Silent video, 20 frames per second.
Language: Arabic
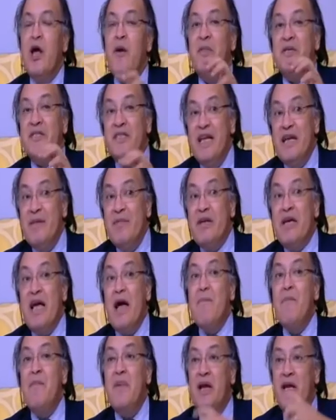بس احنا
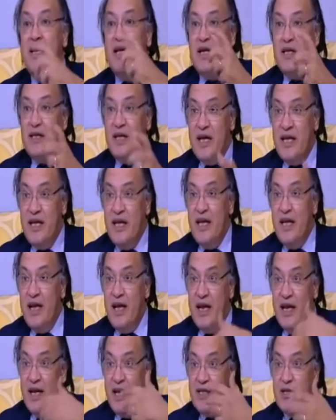بنكمل
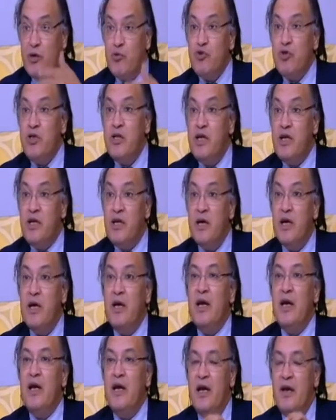التوثيق
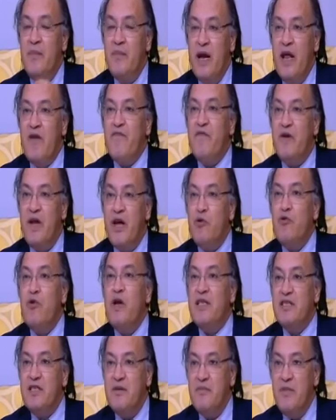الملف لانه
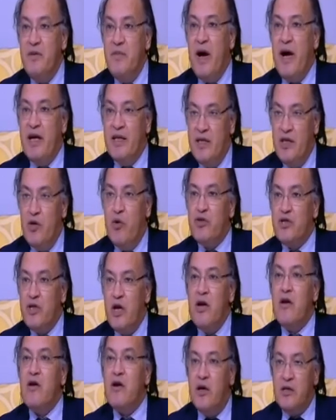لازم يبقى عندنا
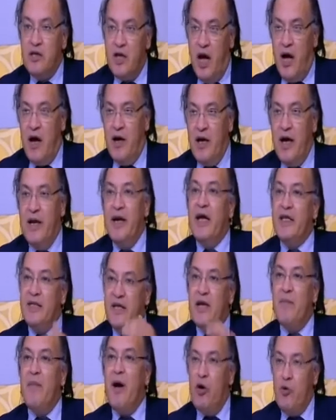وثائق قاطعه يعني
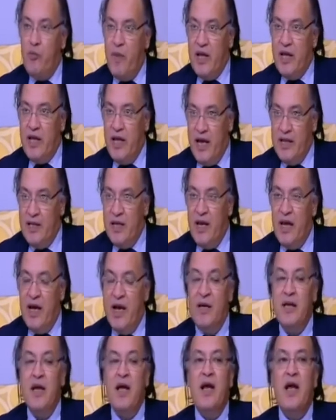عندنا معلومات لحد
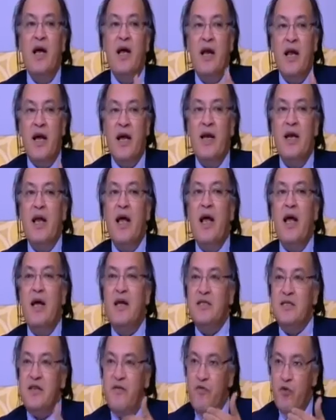الان لكن لها
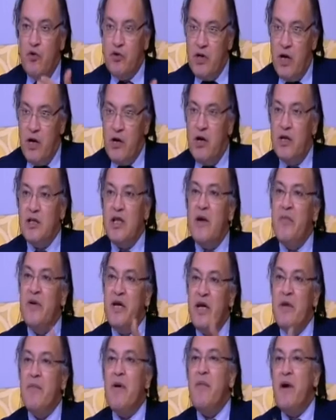لسه في وثائق قاطعه
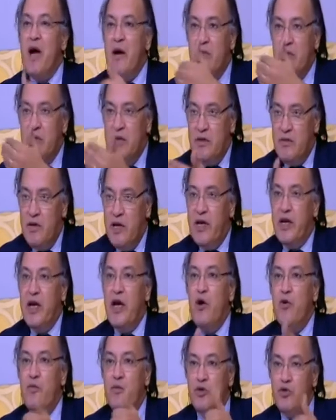بنجيبها بقى من
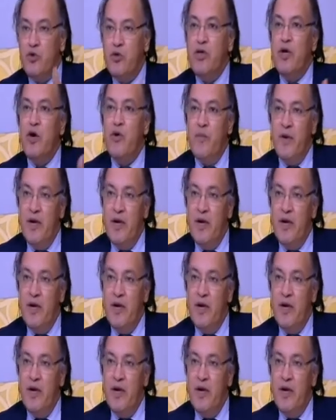العراق ومن سوريا آه ومن